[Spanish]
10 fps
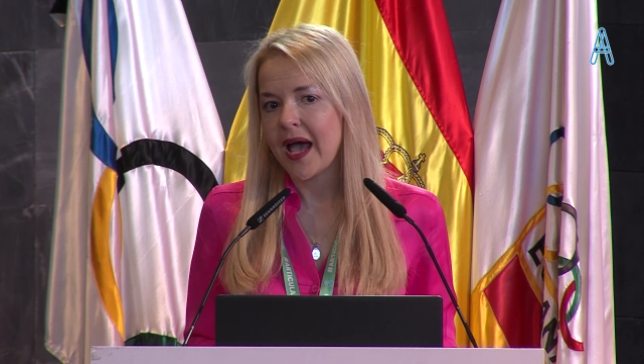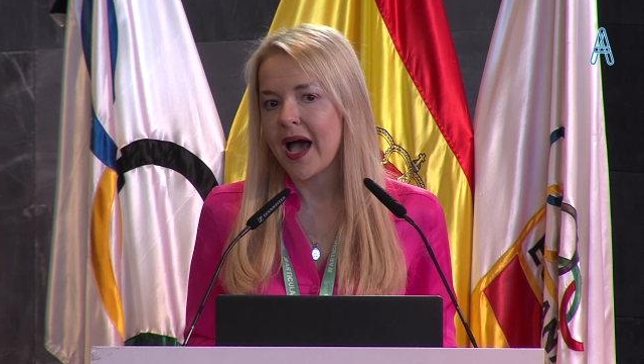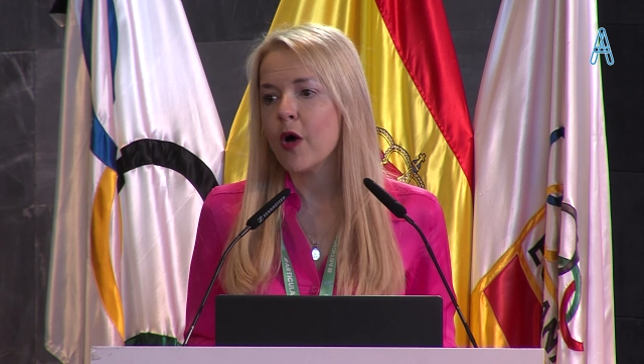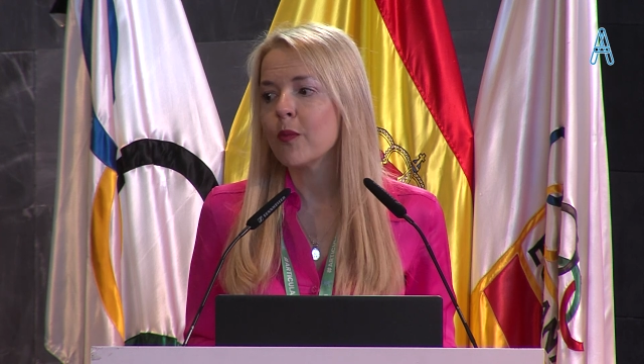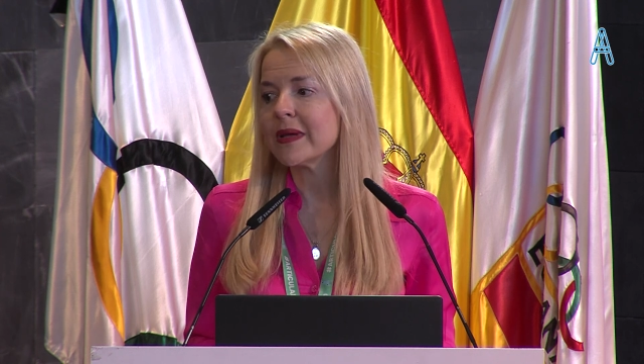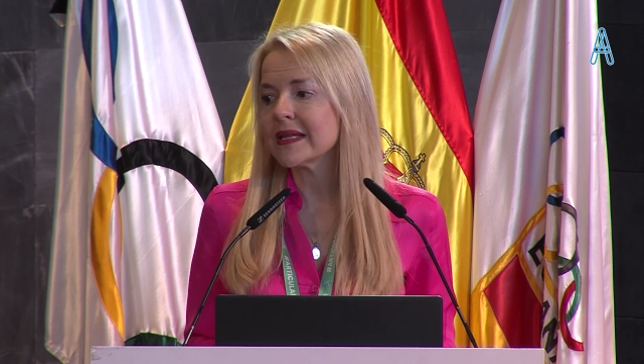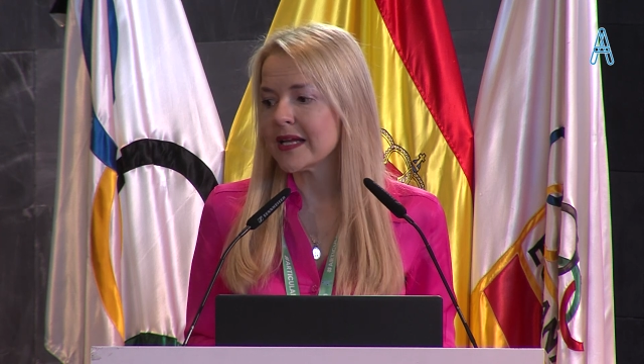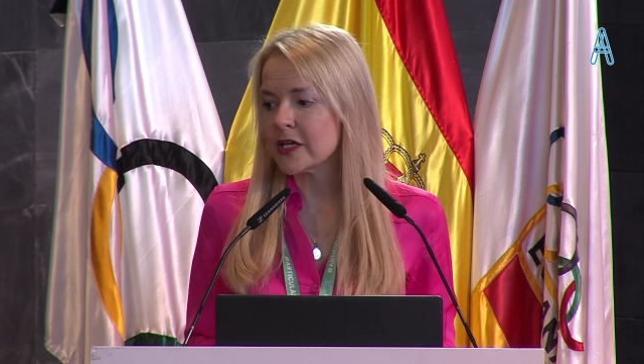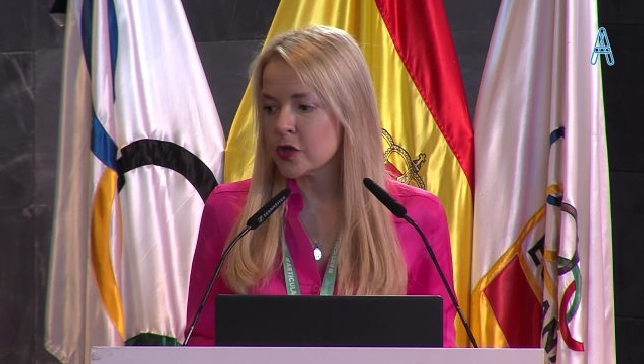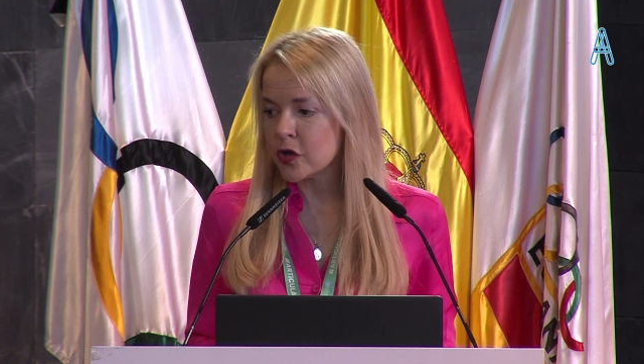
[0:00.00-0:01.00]
Aumenta
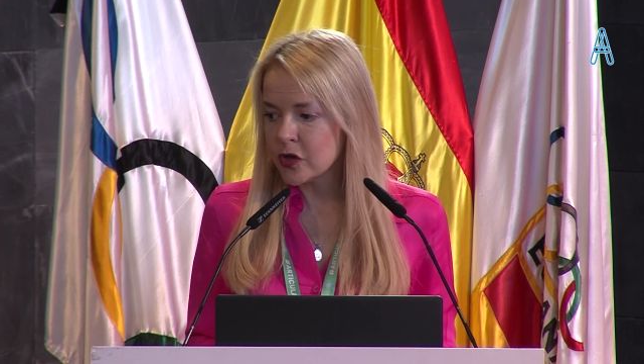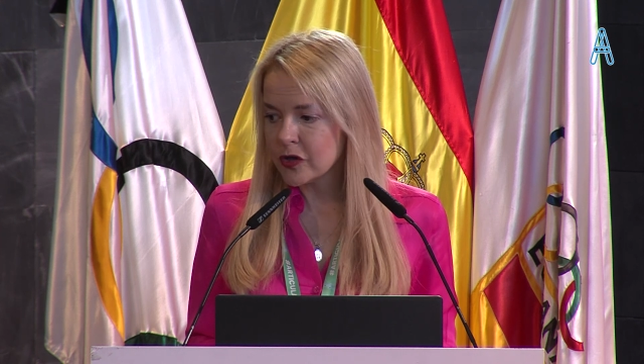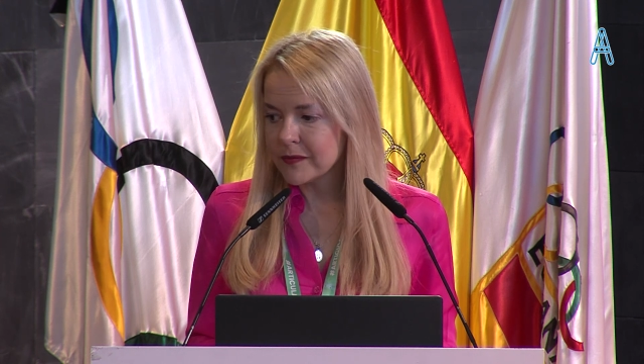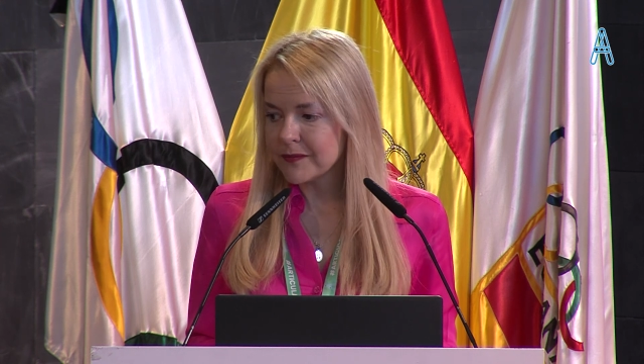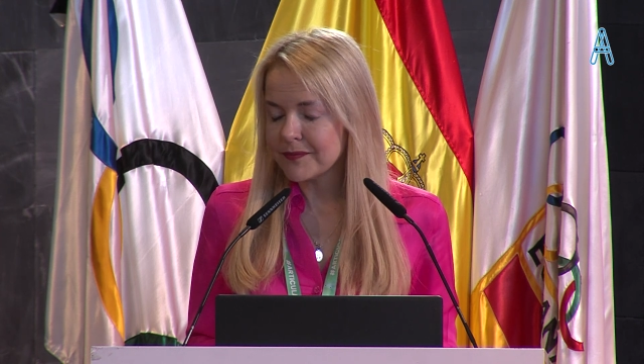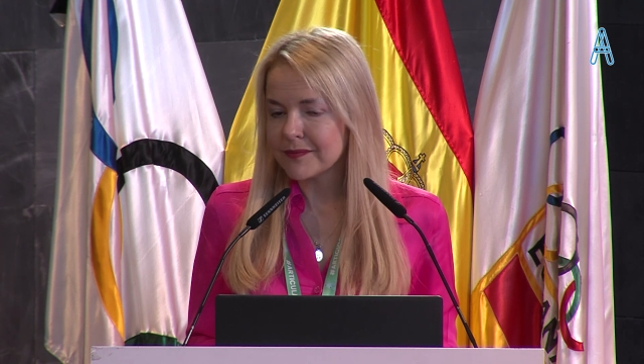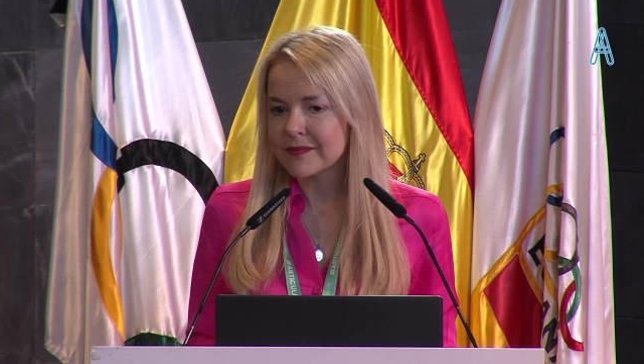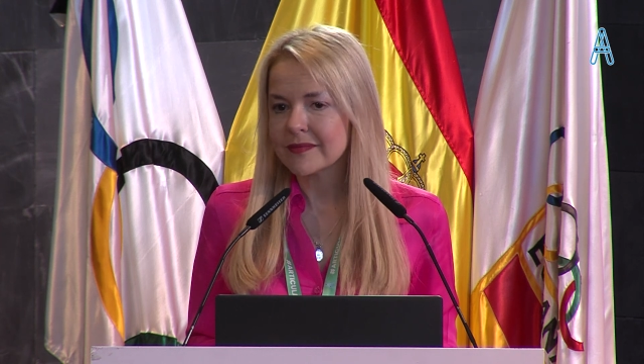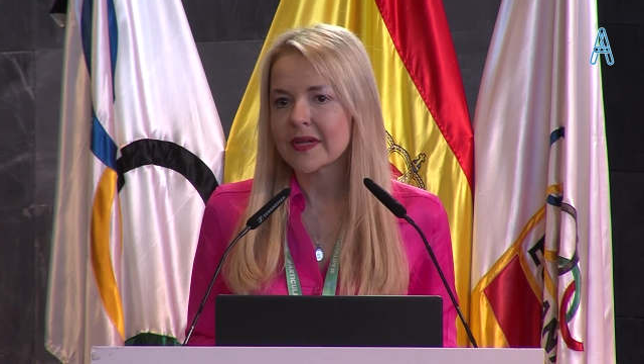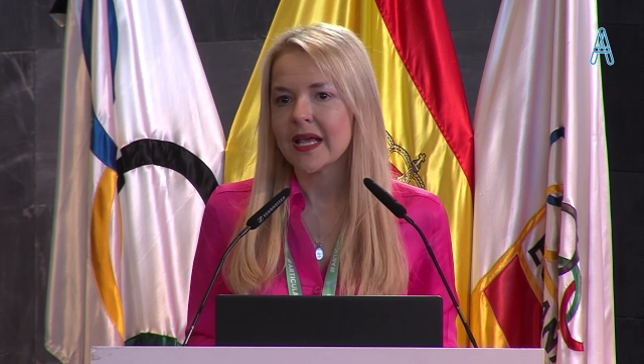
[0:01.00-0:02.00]
el dolor
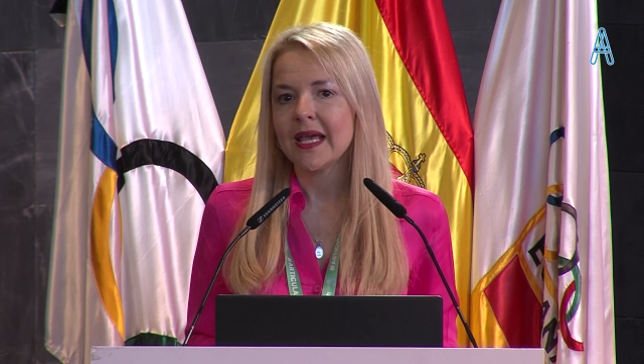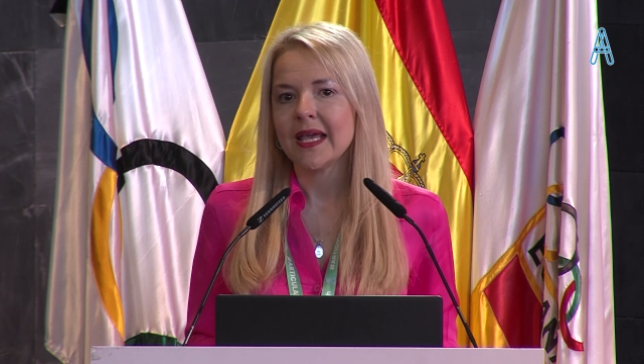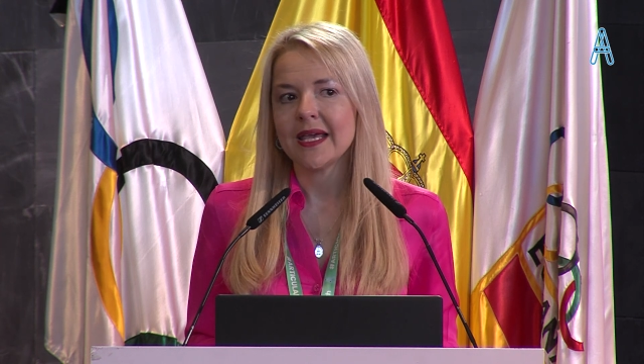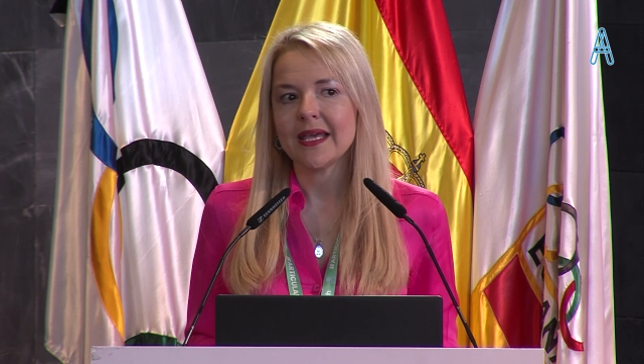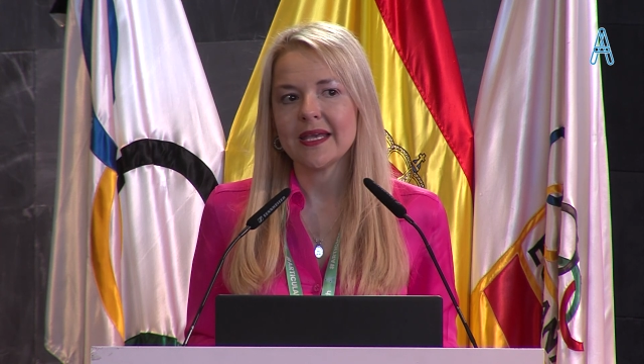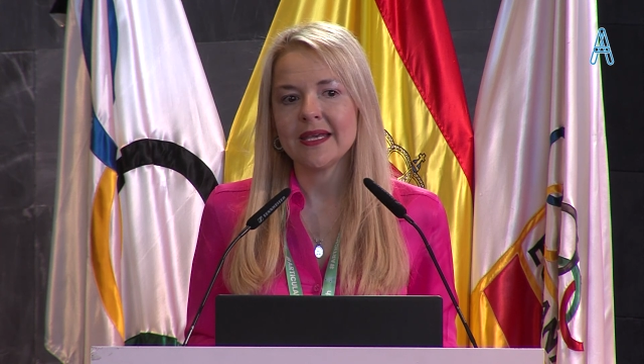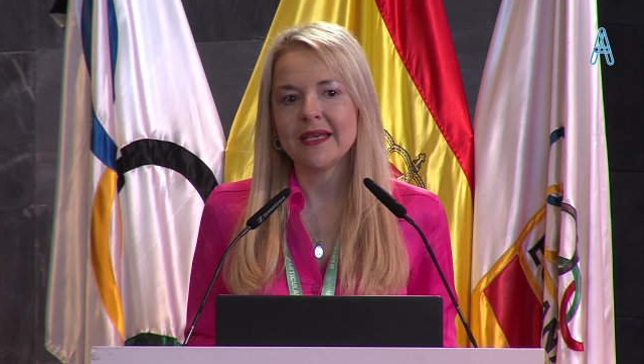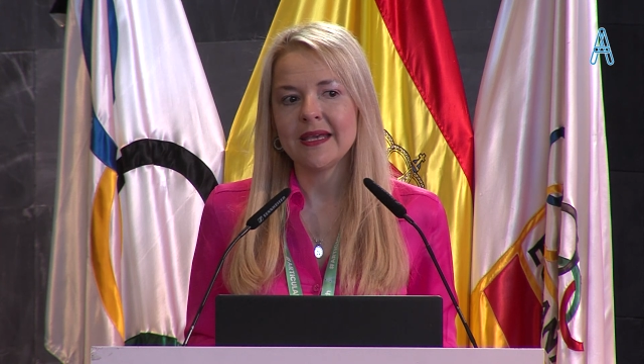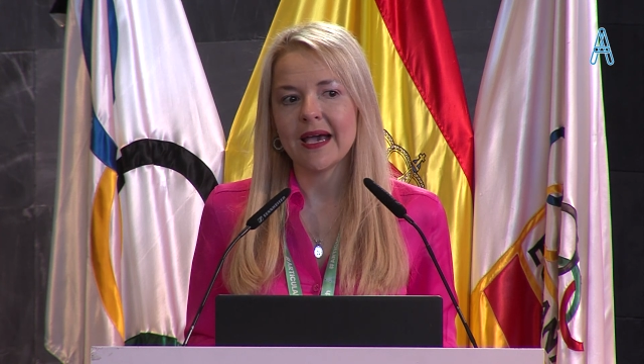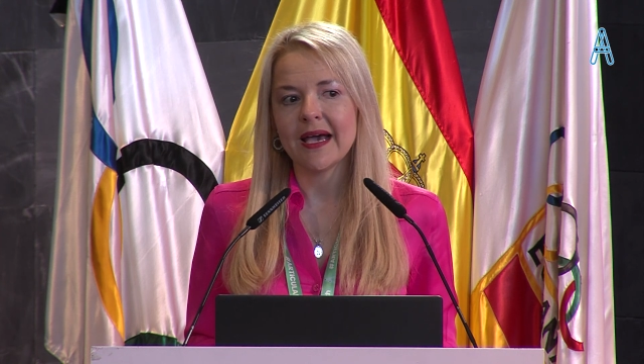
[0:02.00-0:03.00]

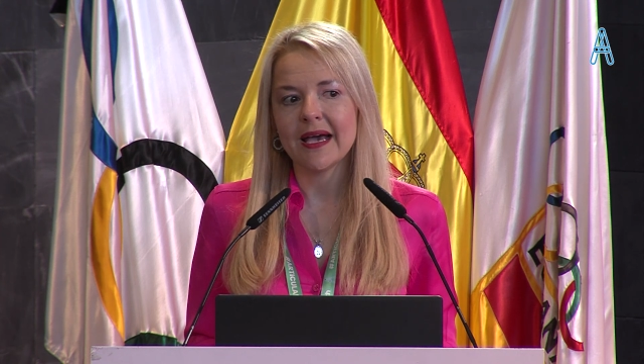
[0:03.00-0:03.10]
y